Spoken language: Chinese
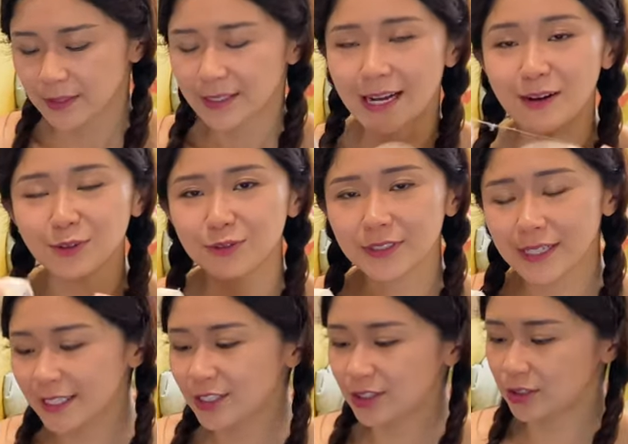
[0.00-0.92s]
然后我最
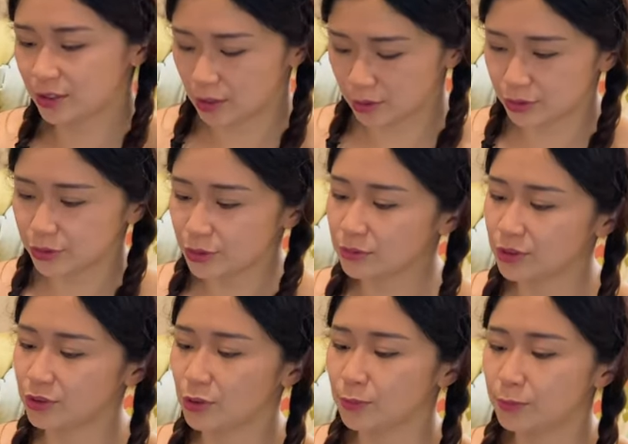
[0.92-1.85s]
开始的时候是用
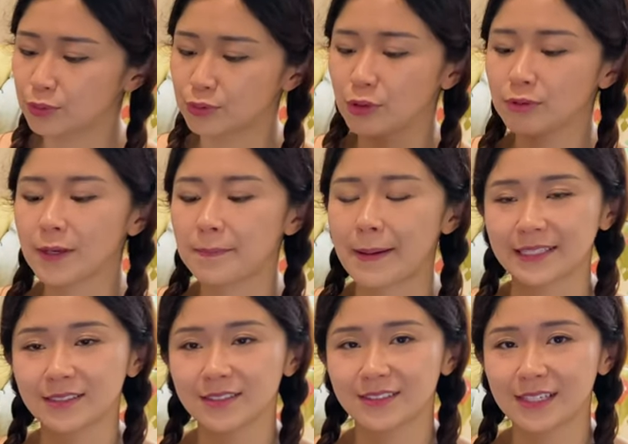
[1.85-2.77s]
这种普通的白
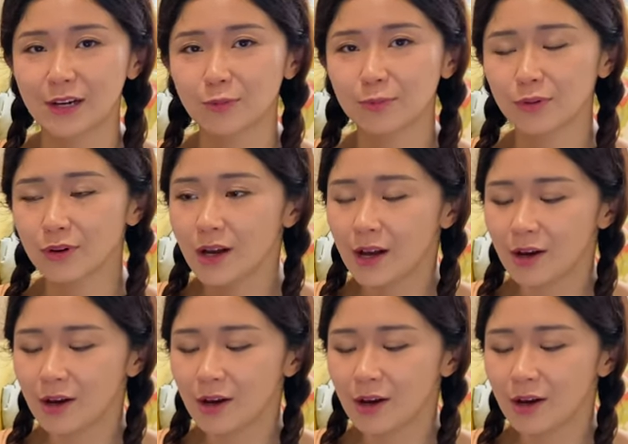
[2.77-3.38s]
色胶布，